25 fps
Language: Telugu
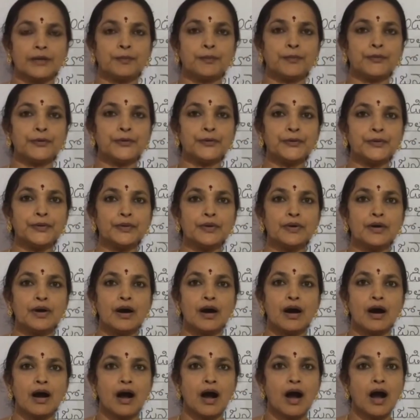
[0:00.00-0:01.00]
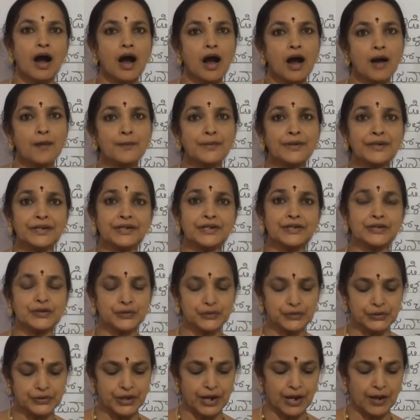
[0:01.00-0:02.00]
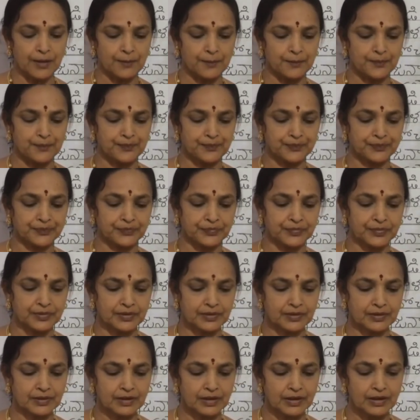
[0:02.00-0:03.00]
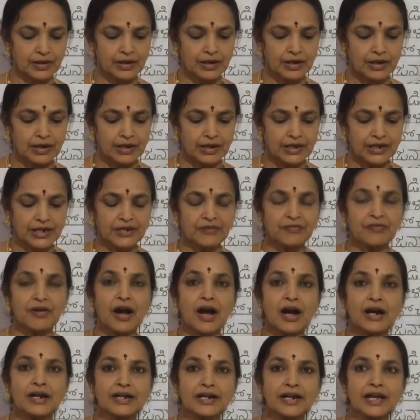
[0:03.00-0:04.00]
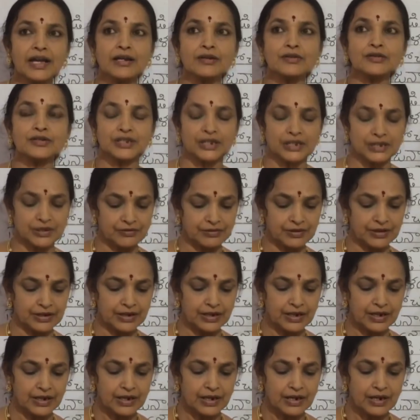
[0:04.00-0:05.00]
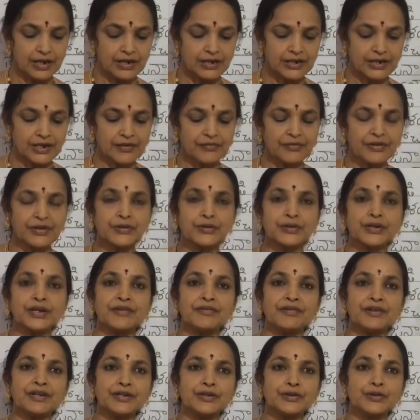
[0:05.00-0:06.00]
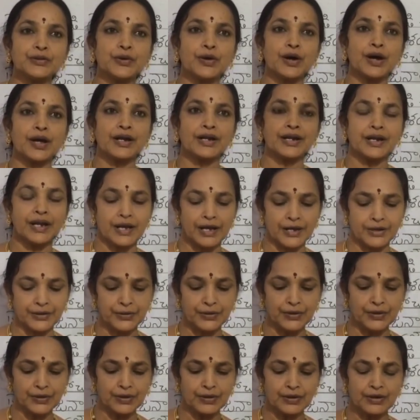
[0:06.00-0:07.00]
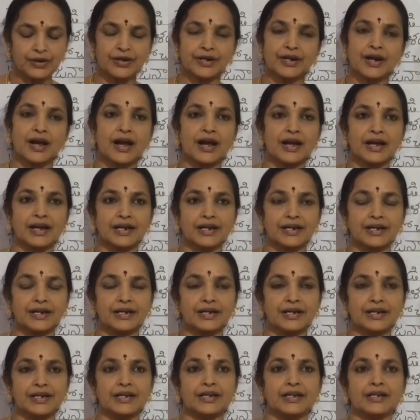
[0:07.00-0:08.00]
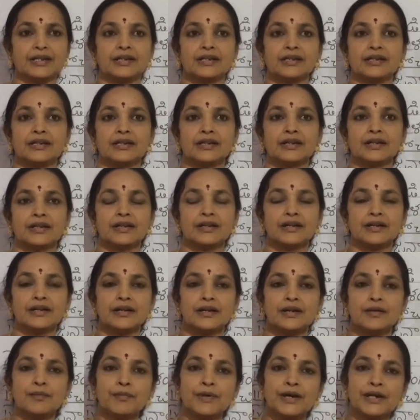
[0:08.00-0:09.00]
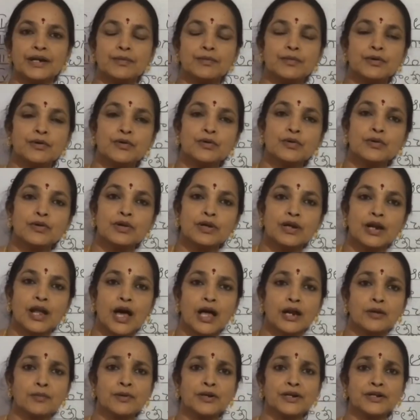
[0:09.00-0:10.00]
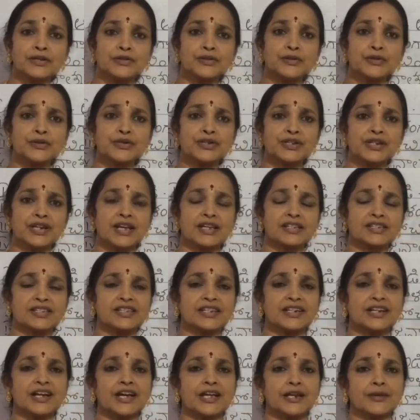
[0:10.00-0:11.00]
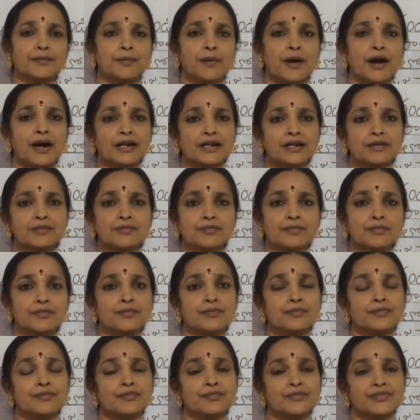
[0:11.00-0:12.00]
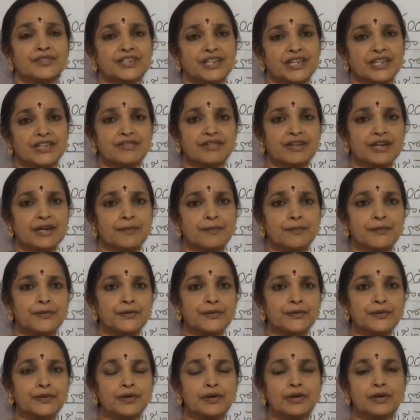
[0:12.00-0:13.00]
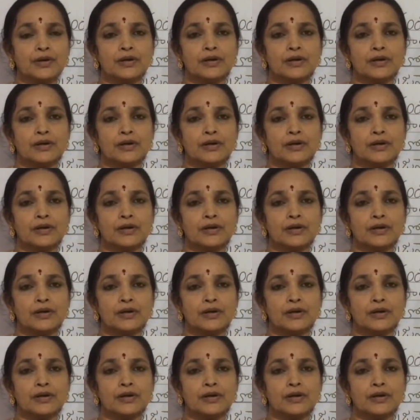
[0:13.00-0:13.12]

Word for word: ఇప్పుడు ఆ బిట్ చూద్దాం ఈ వాక్యాలు చదివి ఎవరు ఎవరితో అన్నారో రాయండి మనము లాల్ బహదూర్ శాస్త్రి గారి పాఠం చదివేప్పుడు